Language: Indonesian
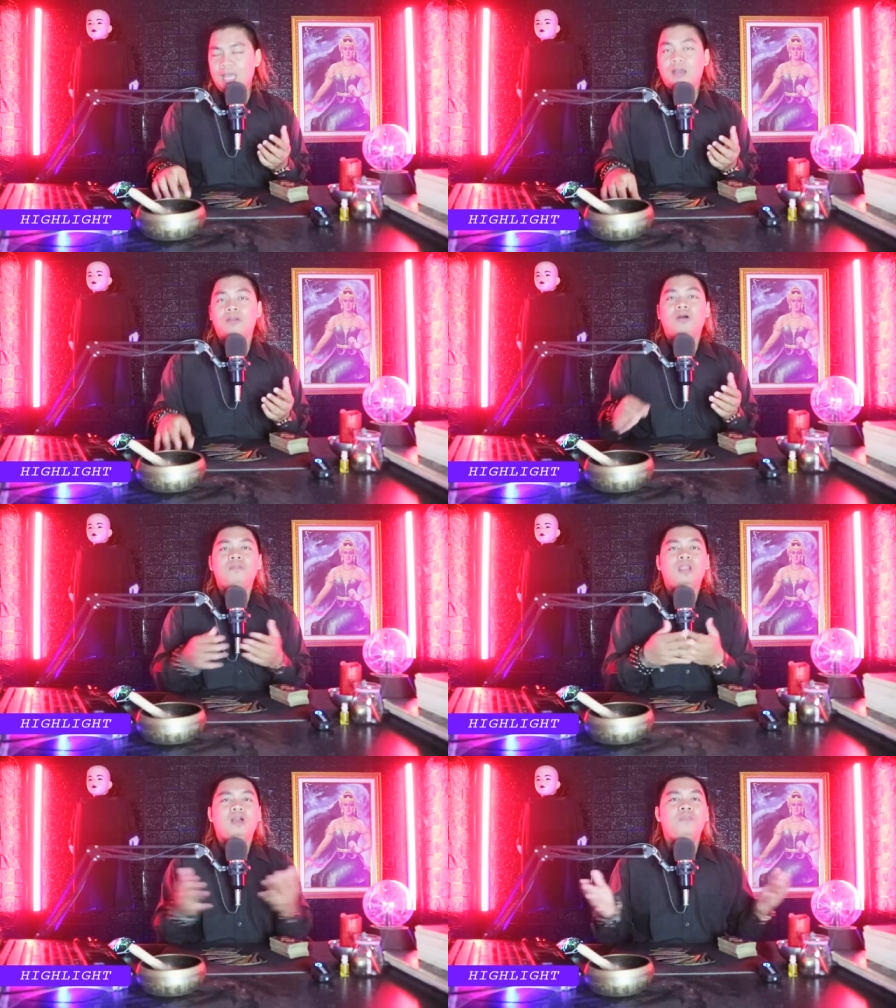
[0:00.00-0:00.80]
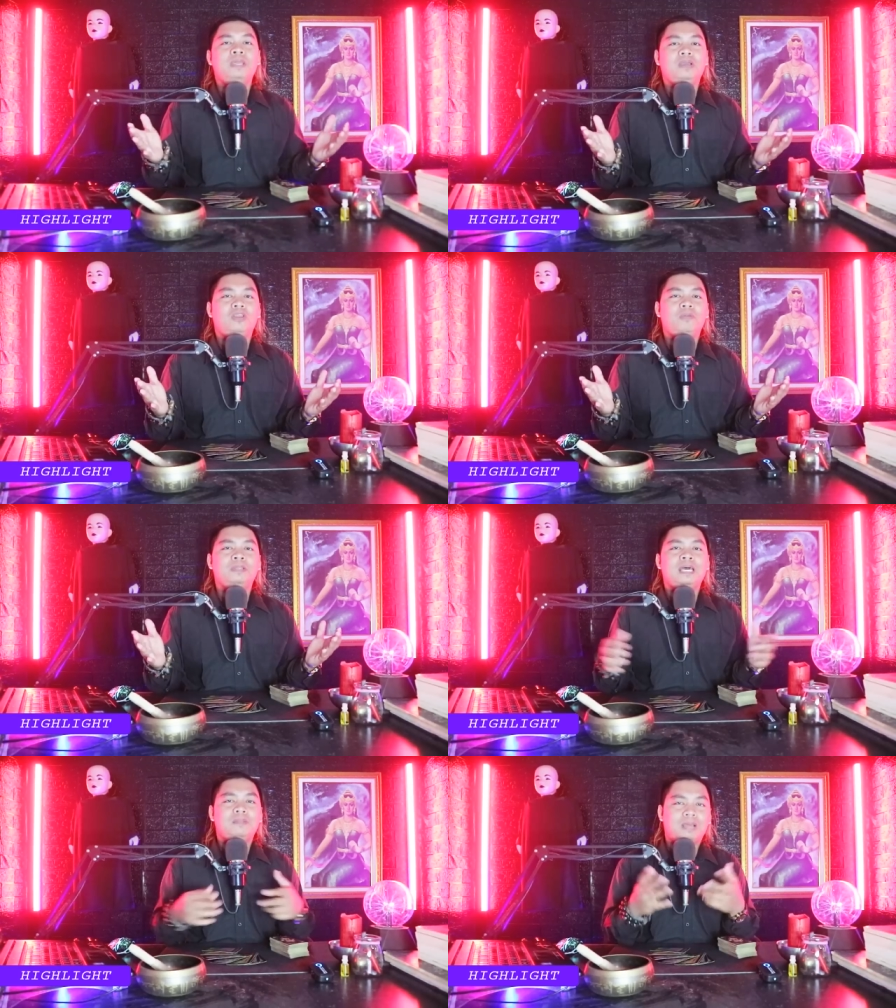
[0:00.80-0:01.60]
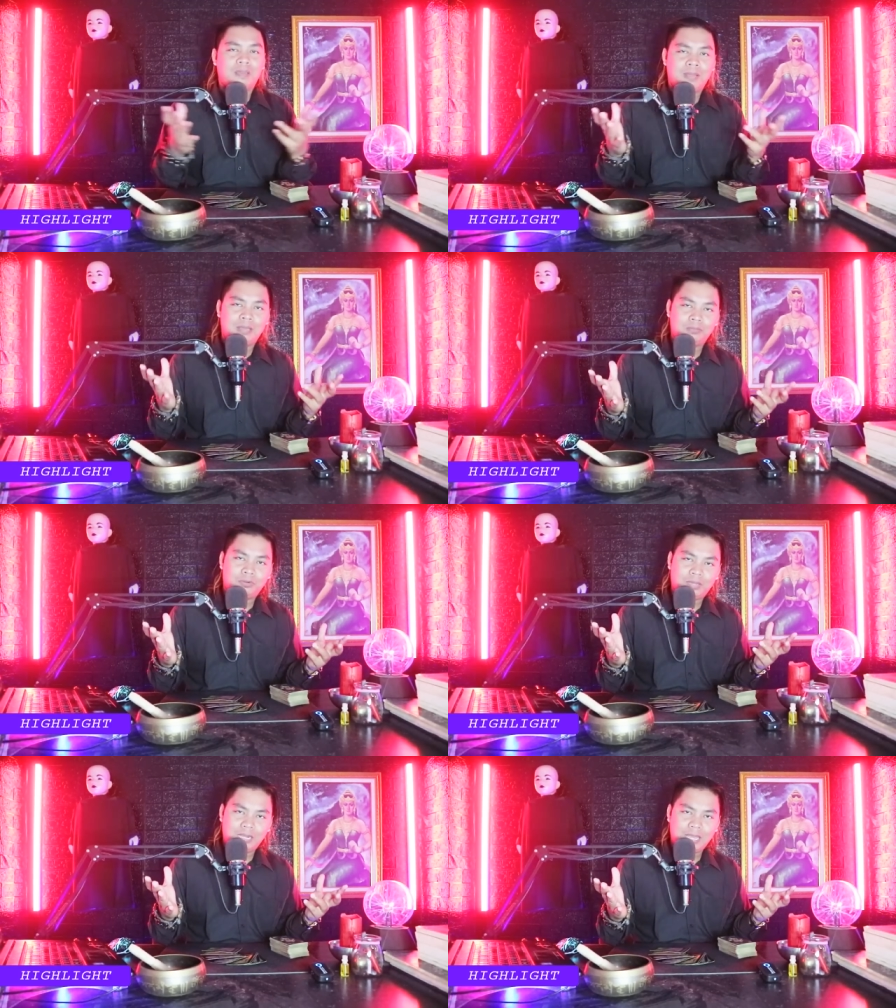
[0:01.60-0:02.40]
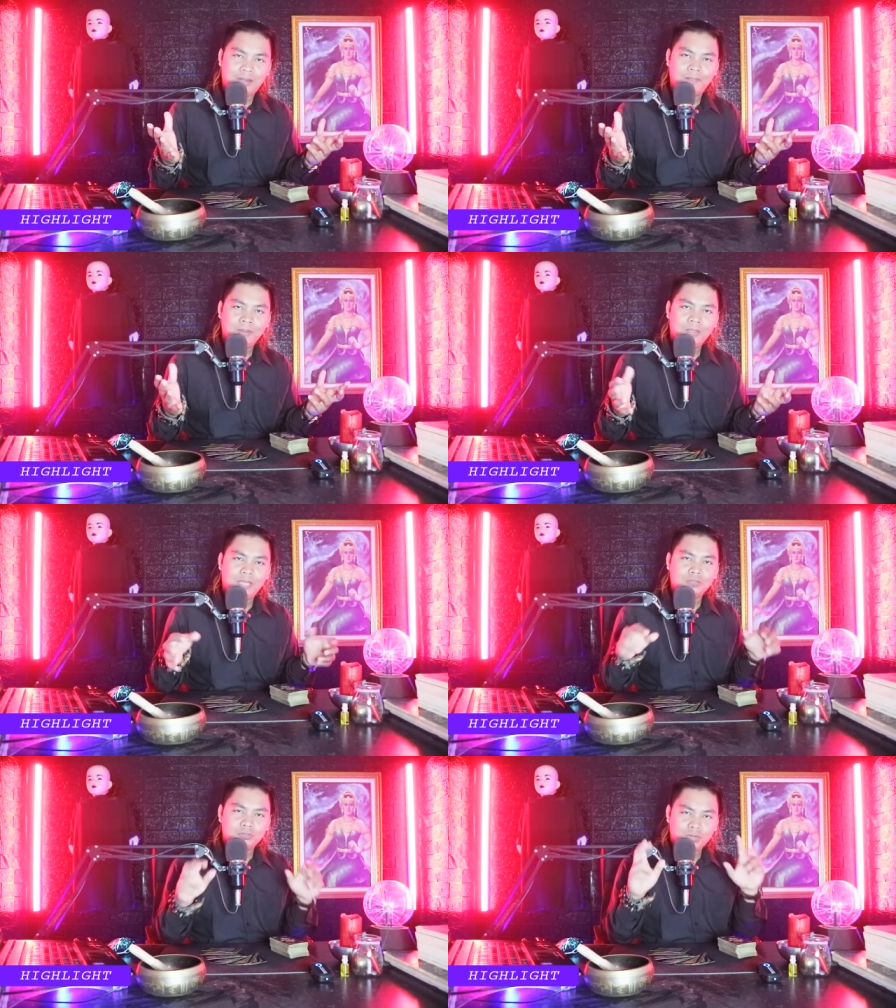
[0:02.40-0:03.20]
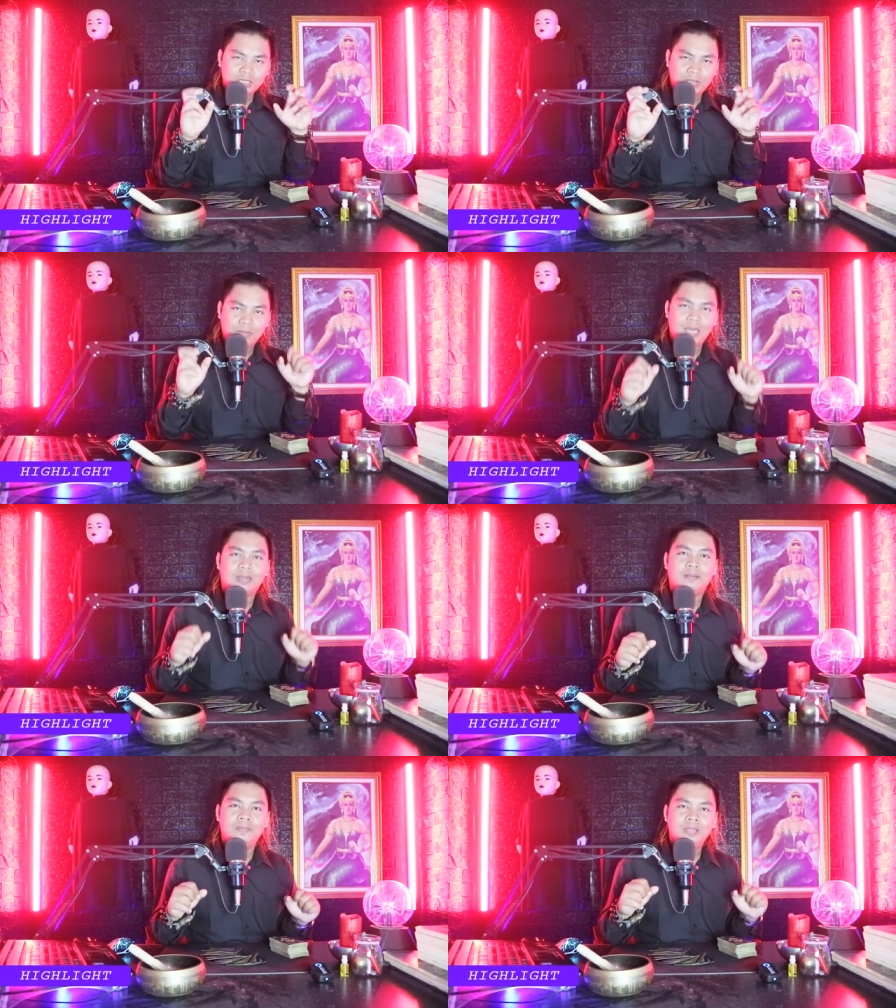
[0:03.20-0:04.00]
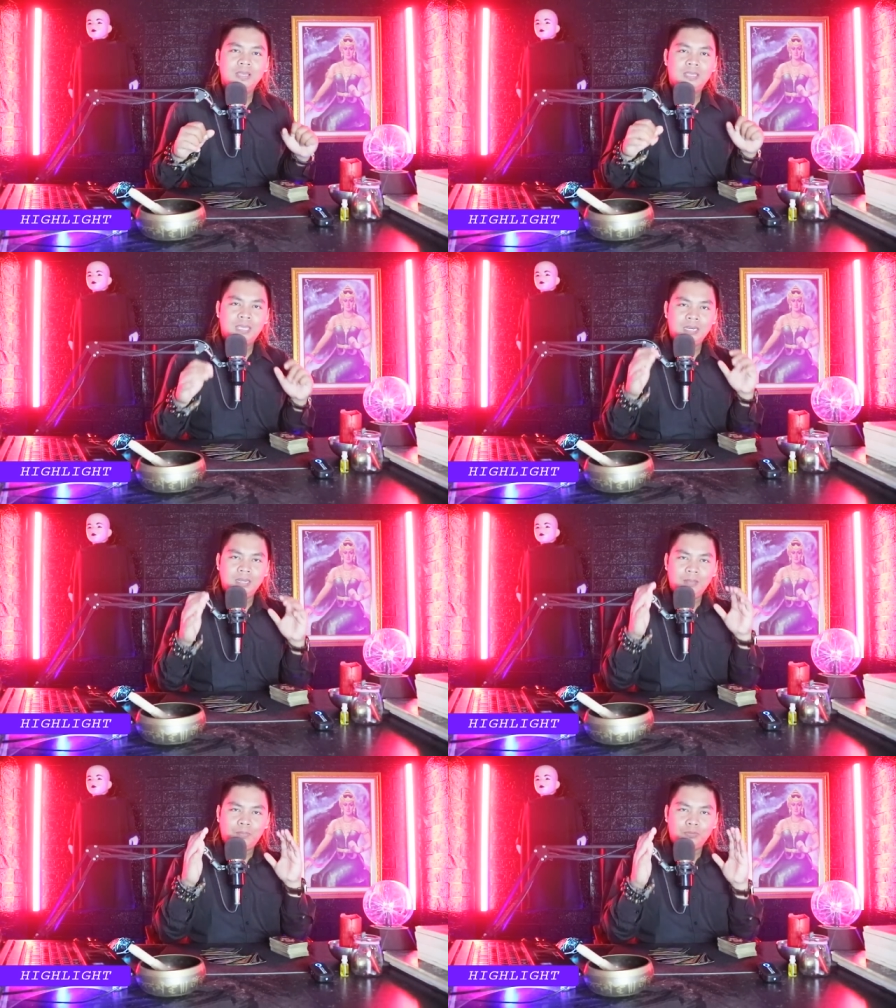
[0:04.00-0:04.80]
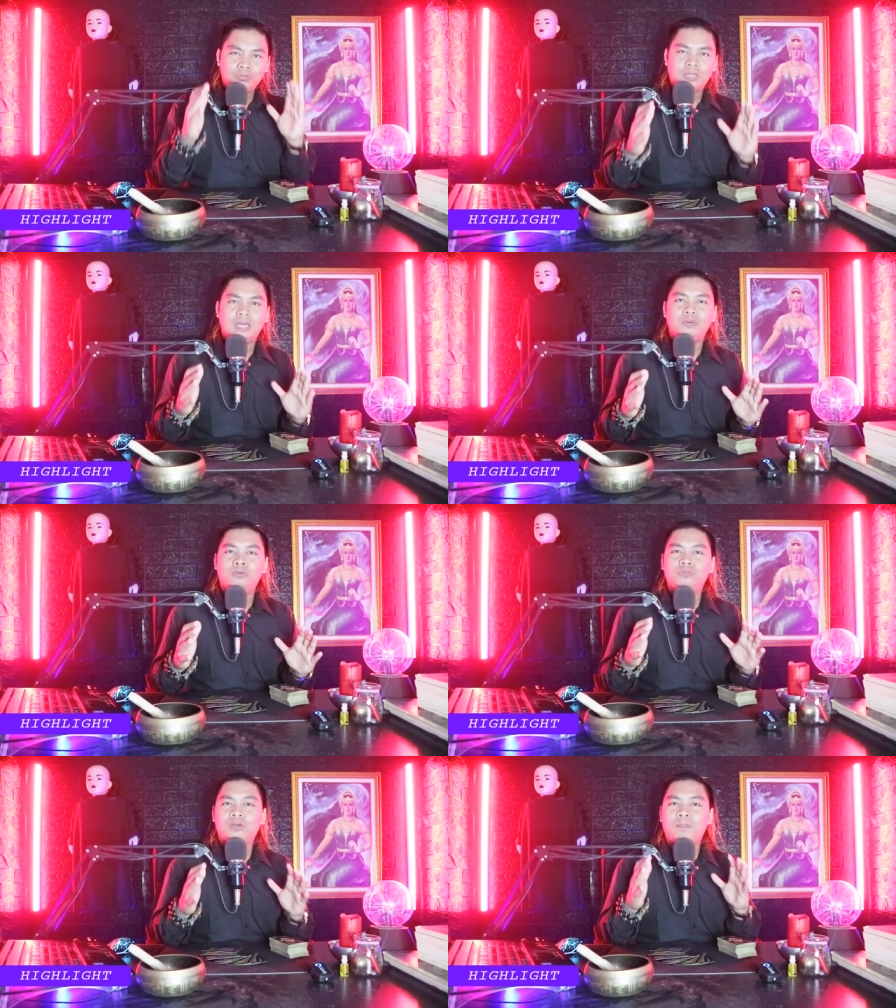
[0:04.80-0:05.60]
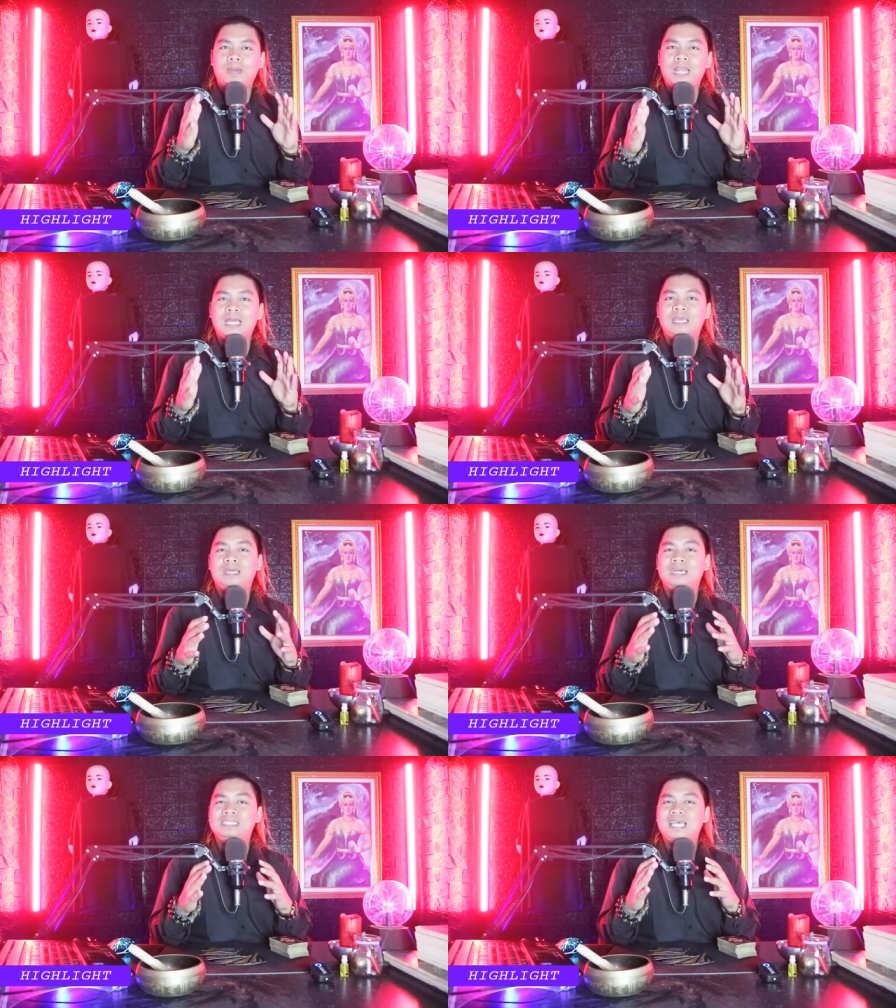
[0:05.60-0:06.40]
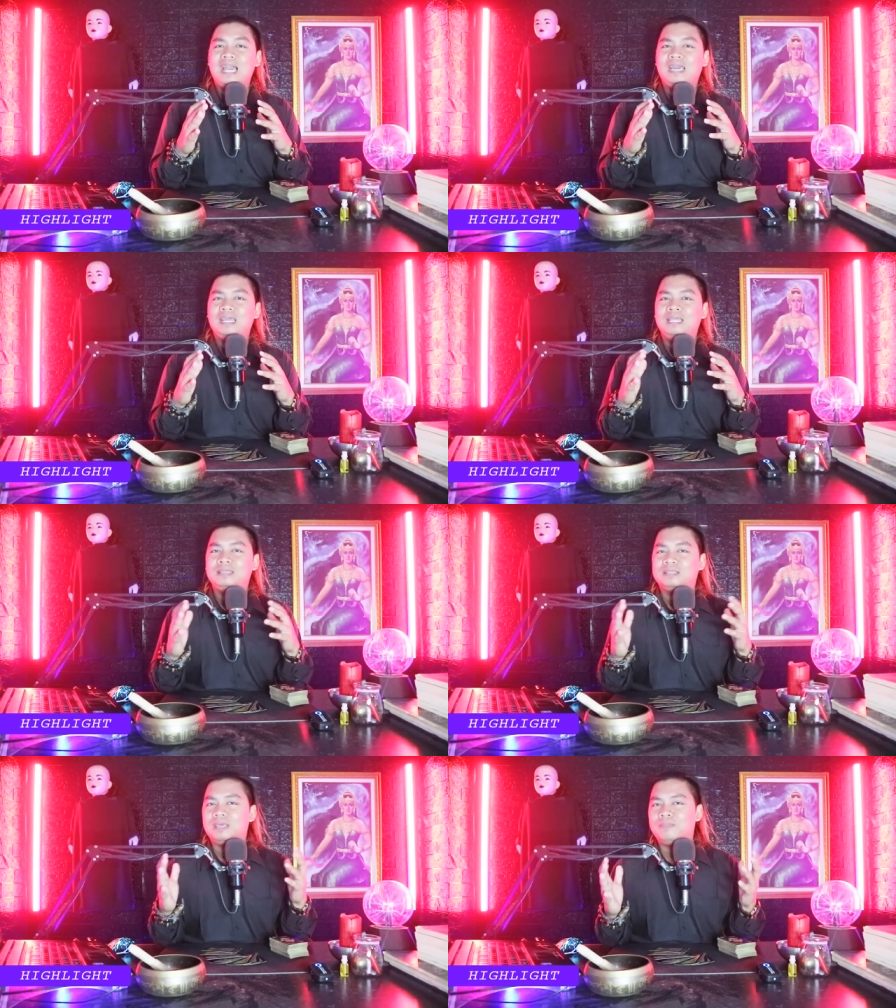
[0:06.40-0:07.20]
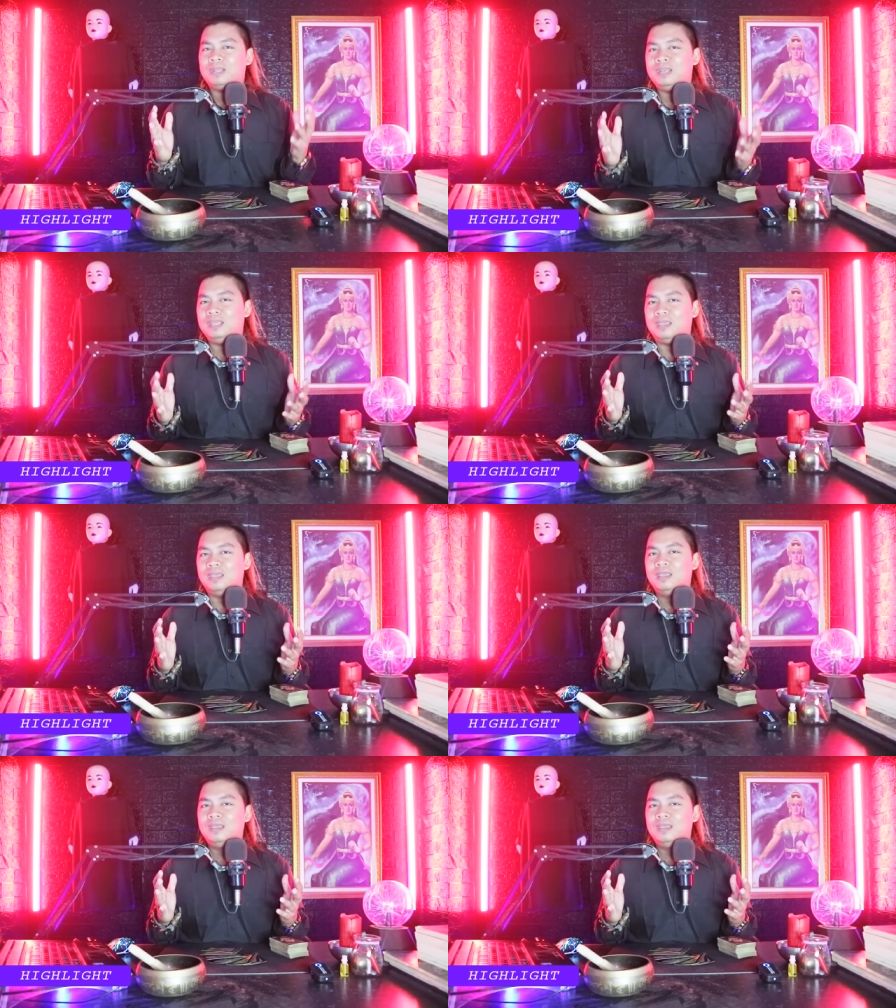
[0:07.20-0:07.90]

Nah, kawan-kawan boleh komen di kolom komentar bagaimana menurut kalian? Ya sosok Rizky Bilar kini putuskan untuk kembali lagi ke jagat entertainment ini